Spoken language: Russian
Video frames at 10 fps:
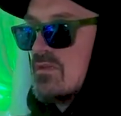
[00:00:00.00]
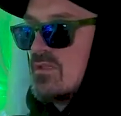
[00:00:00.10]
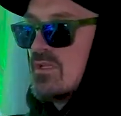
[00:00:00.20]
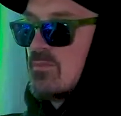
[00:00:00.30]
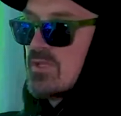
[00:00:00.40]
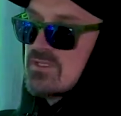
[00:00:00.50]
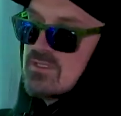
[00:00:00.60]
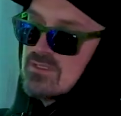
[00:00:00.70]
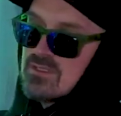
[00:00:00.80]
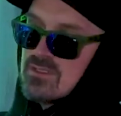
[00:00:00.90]
на
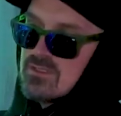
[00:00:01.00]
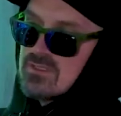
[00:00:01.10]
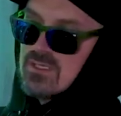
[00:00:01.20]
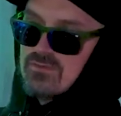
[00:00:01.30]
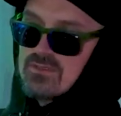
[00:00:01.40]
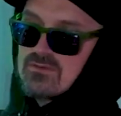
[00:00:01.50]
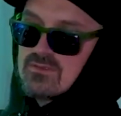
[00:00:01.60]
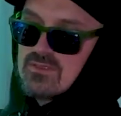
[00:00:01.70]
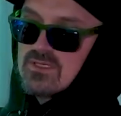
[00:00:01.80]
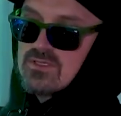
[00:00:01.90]
пластинки, и,
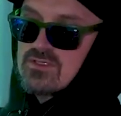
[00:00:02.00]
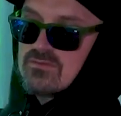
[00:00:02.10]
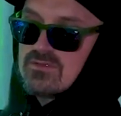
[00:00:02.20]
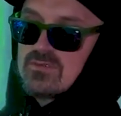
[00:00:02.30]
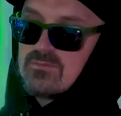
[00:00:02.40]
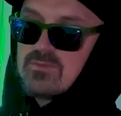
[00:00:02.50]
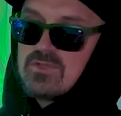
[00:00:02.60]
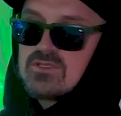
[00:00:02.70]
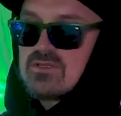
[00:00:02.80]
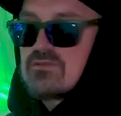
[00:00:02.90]
соответственно, я начал в этом
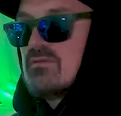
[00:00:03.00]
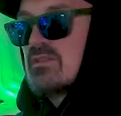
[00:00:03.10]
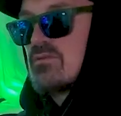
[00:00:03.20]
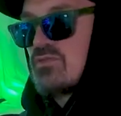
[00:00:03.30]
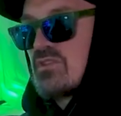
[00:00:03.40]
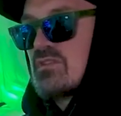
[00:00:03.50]
моменте развиваться уже